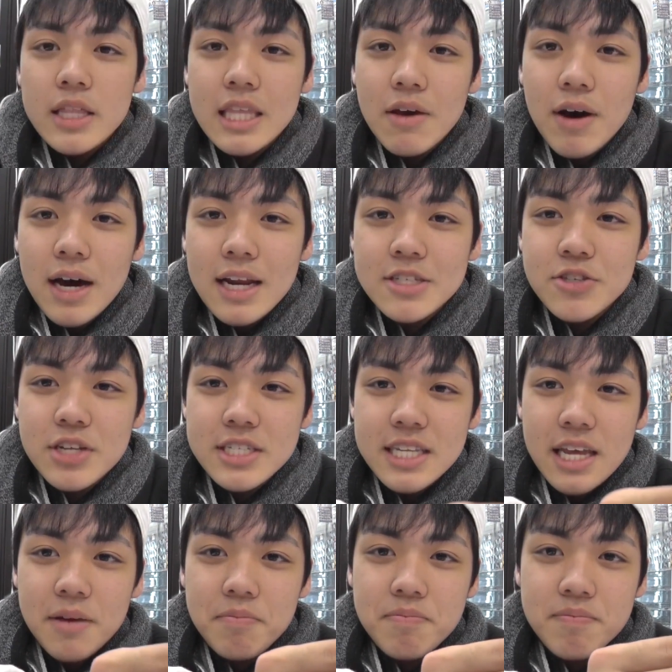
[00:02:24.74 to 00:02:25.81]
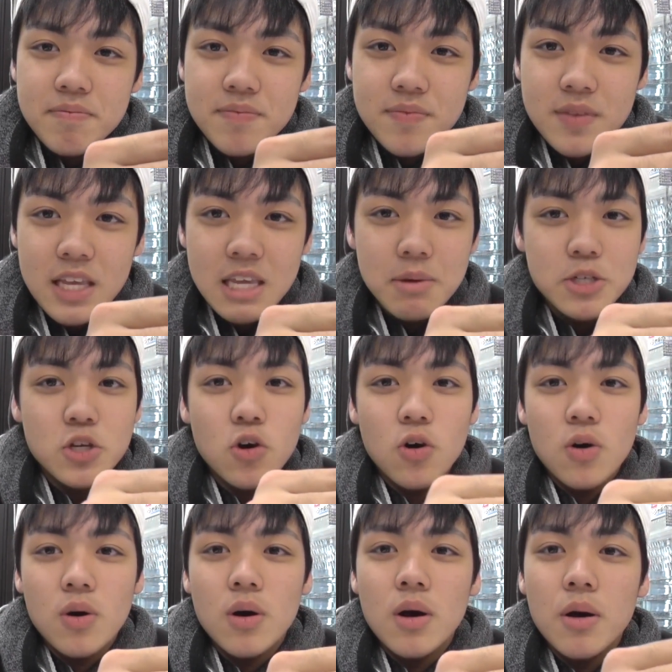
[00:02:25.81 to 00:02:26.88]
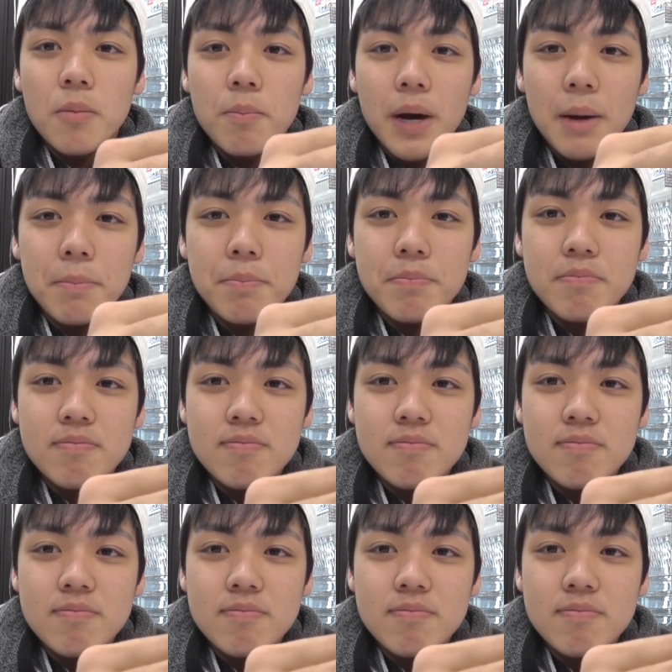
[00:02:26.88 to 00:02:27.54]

ではラストですね、いきましょう。パン、